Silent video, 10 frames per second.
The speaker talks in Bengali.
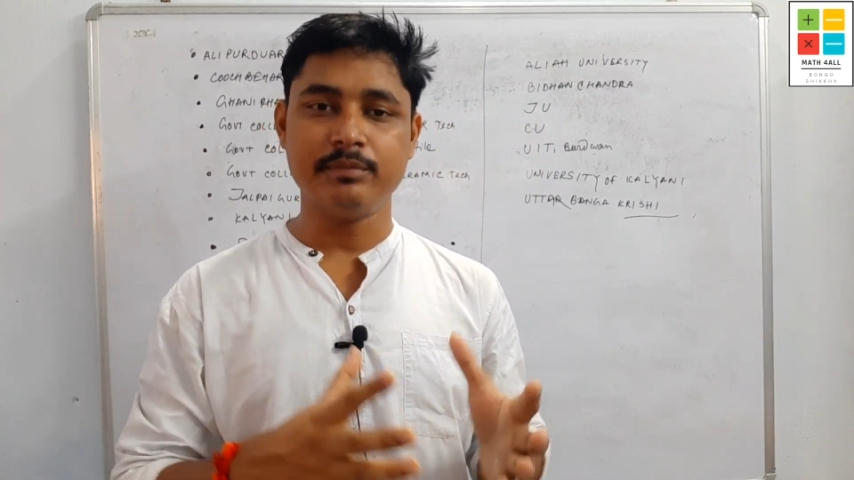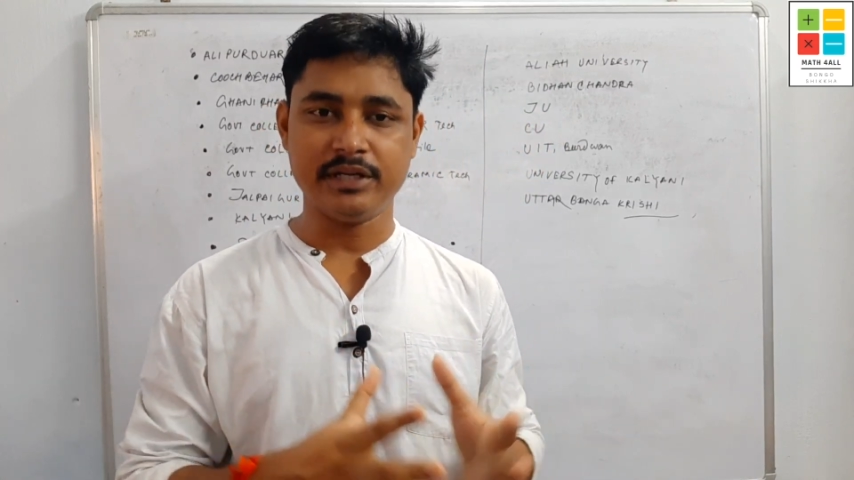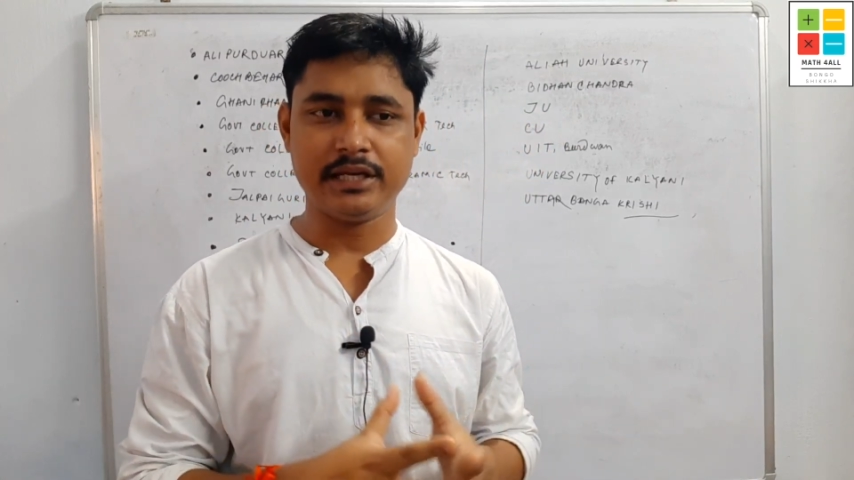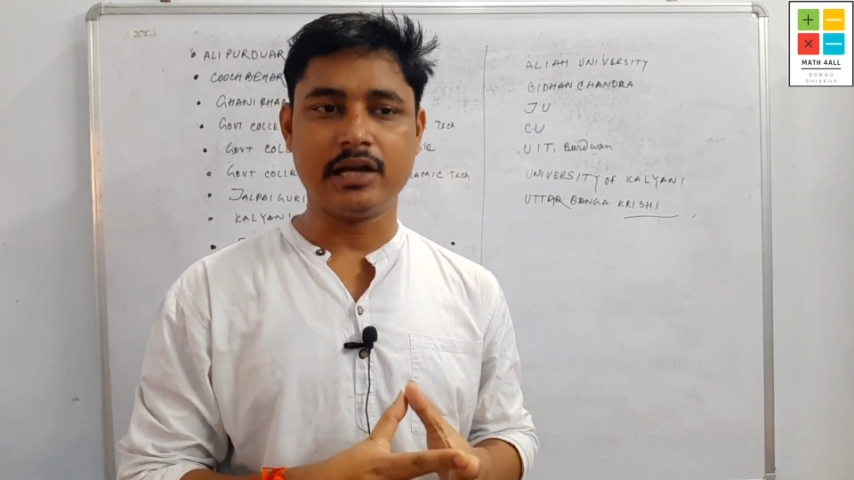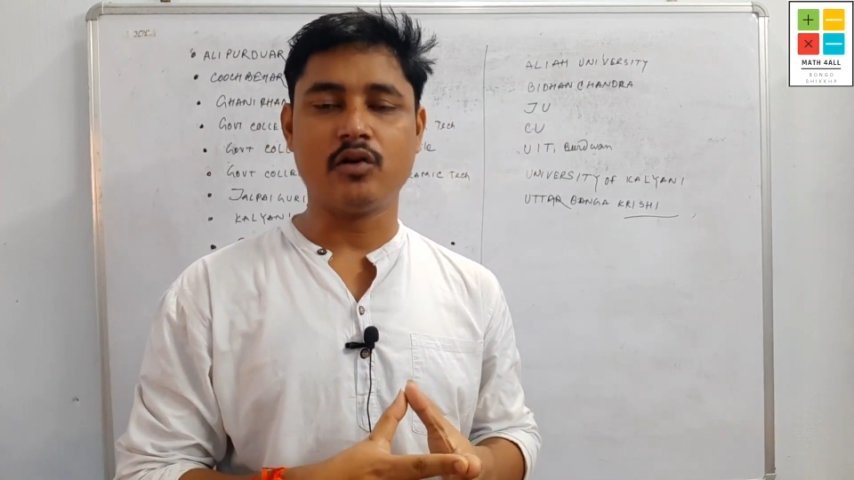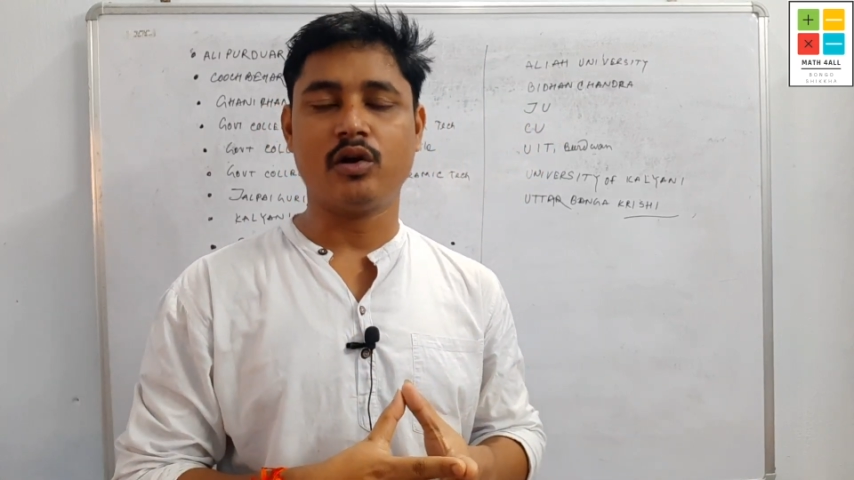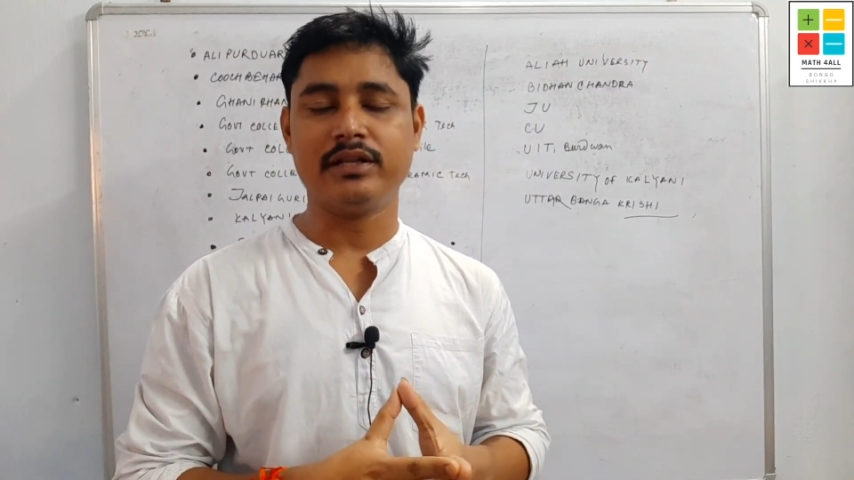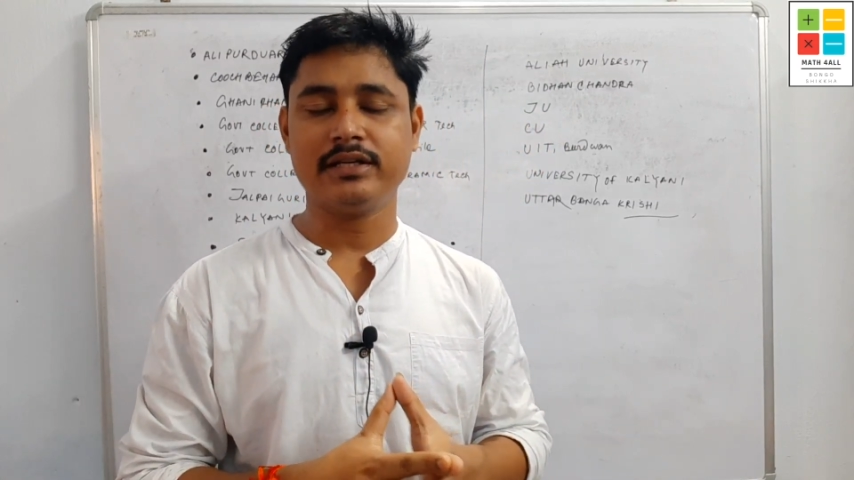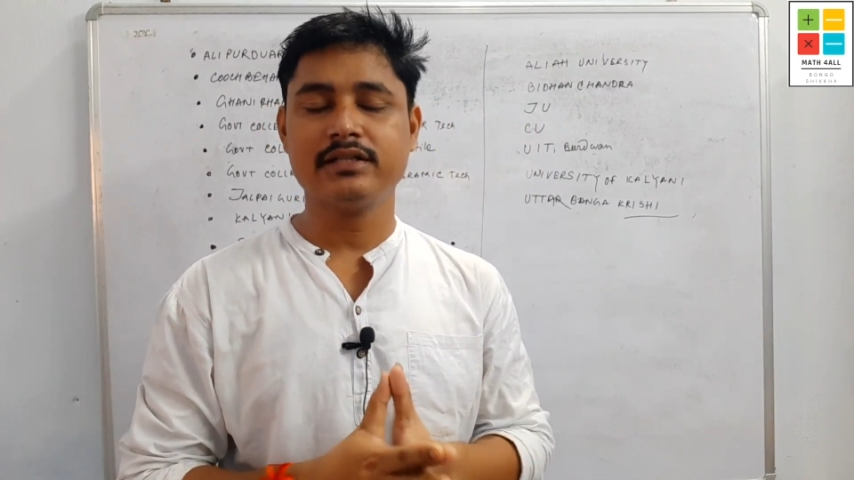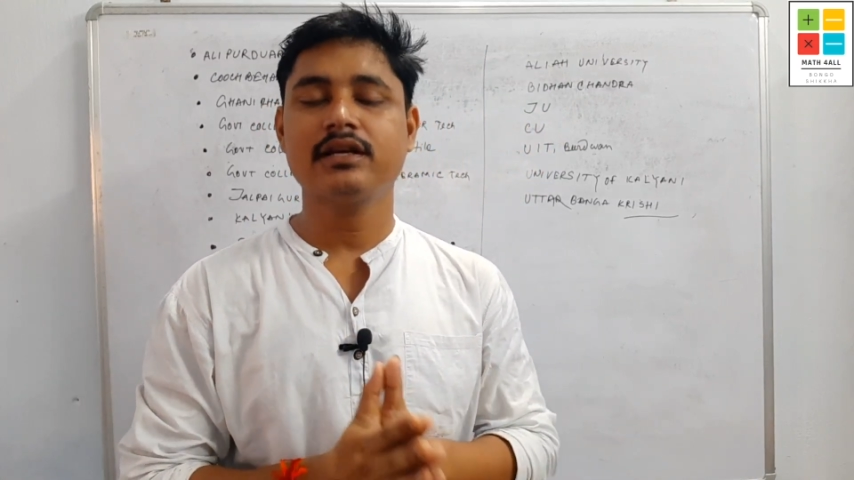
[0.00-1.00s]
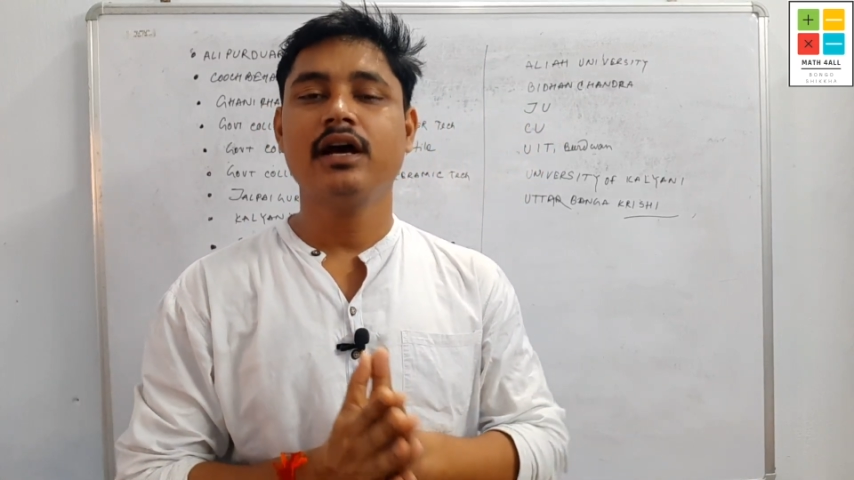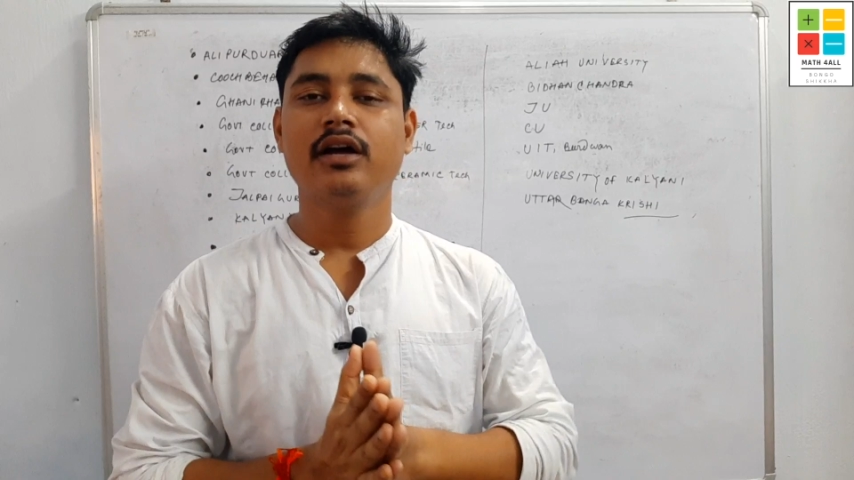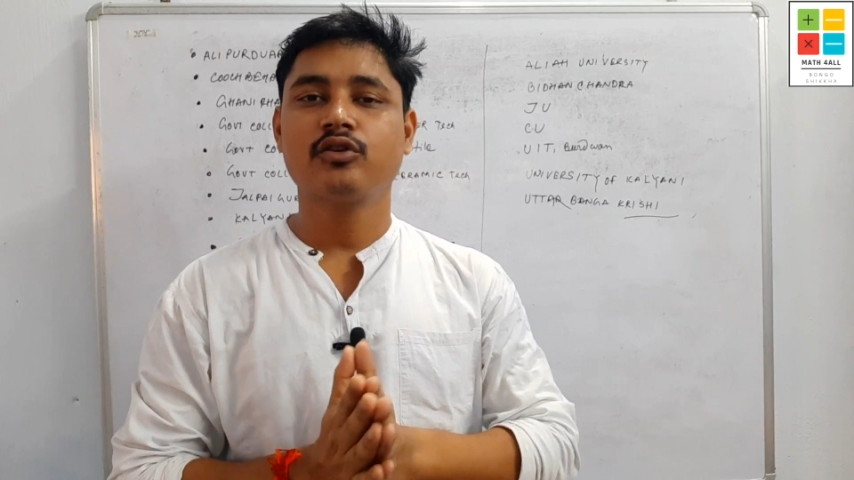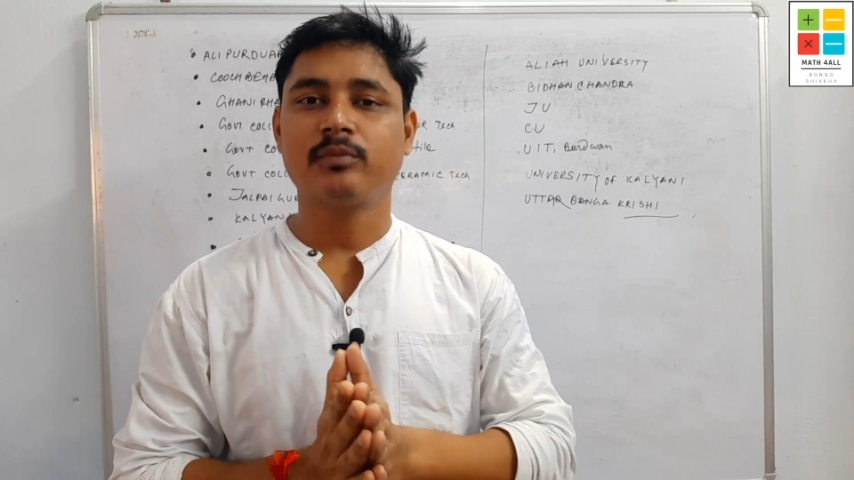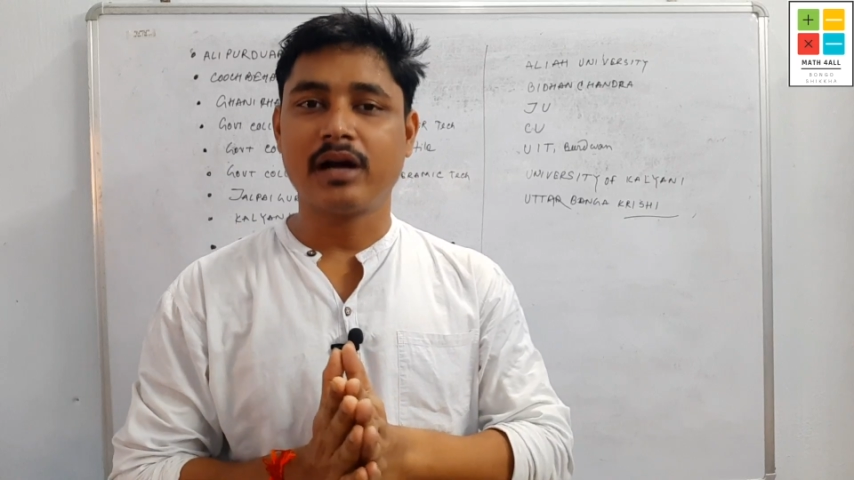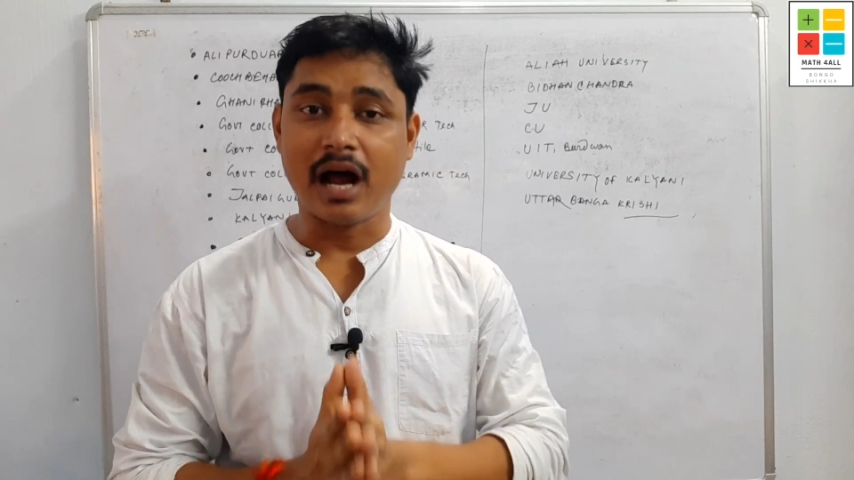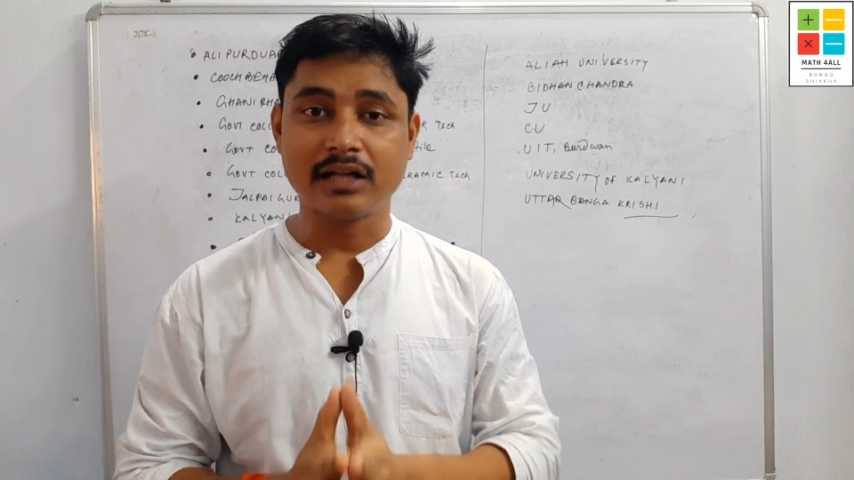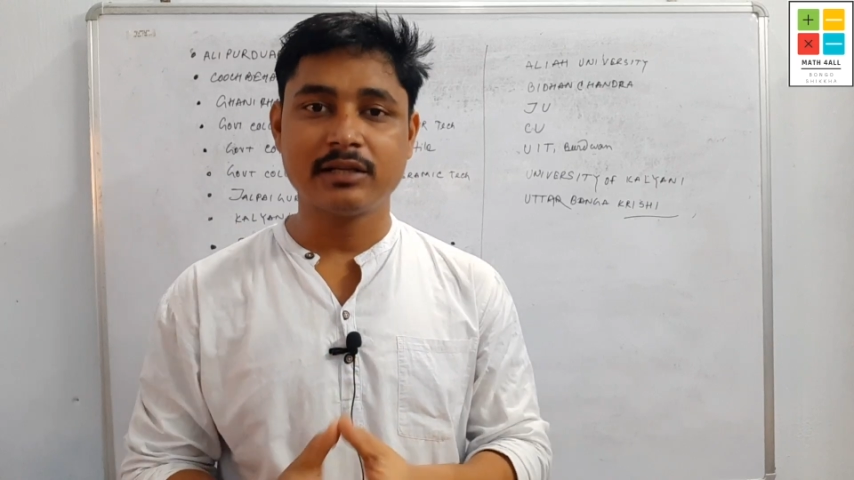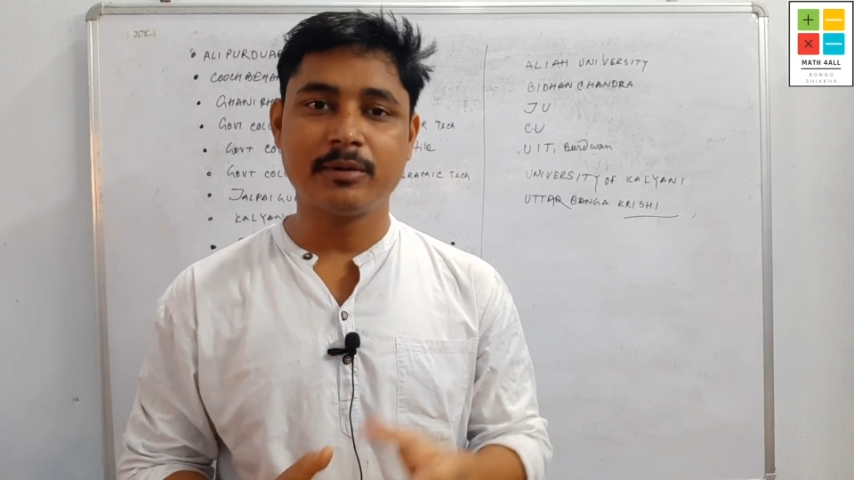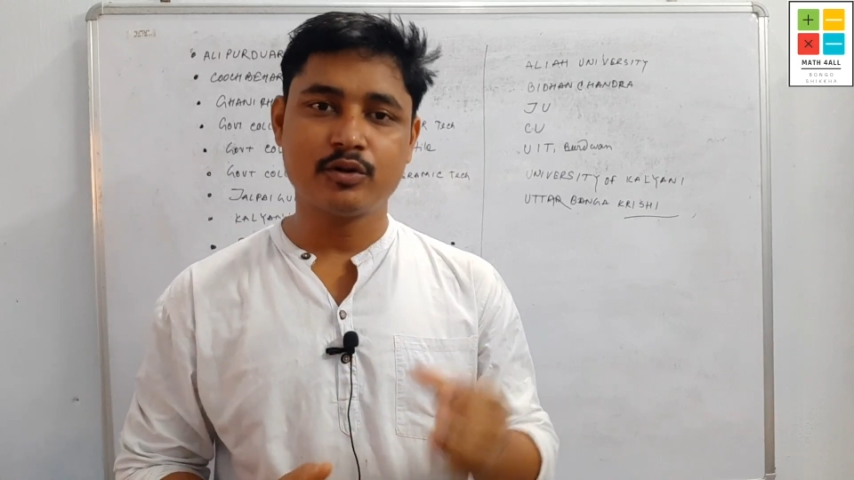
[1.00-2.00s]
বিটেক কলেজেস তোমরা
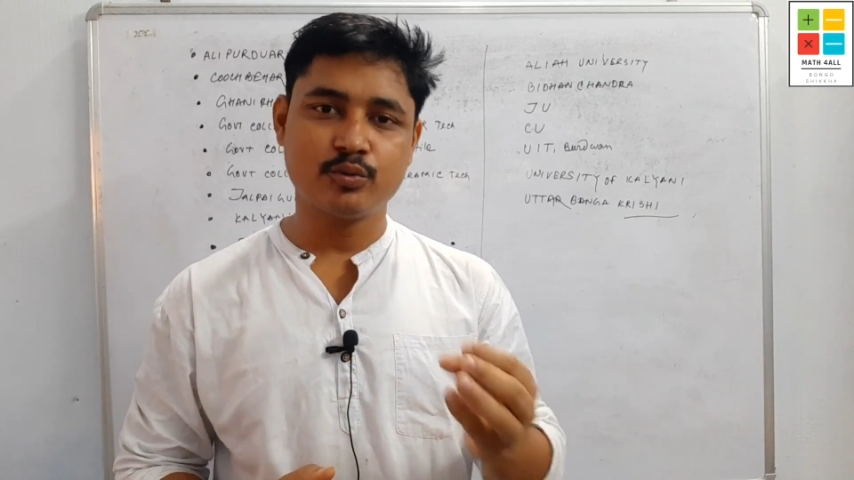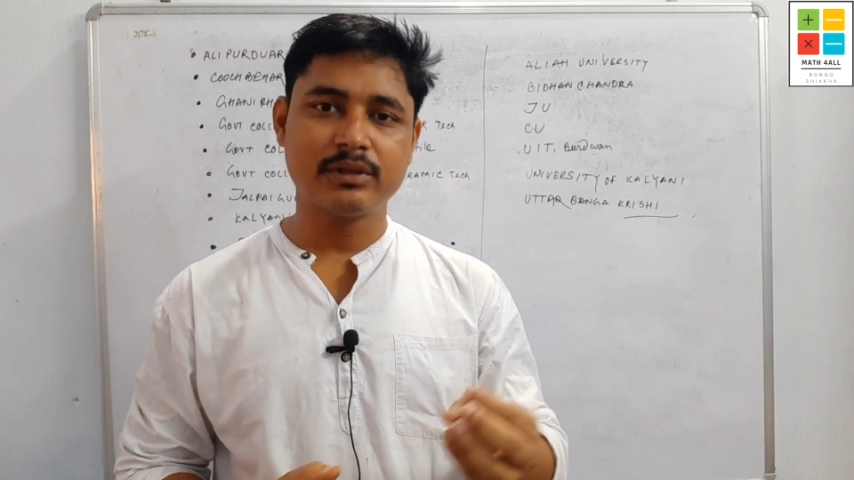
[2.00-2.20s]
রাখতে পারো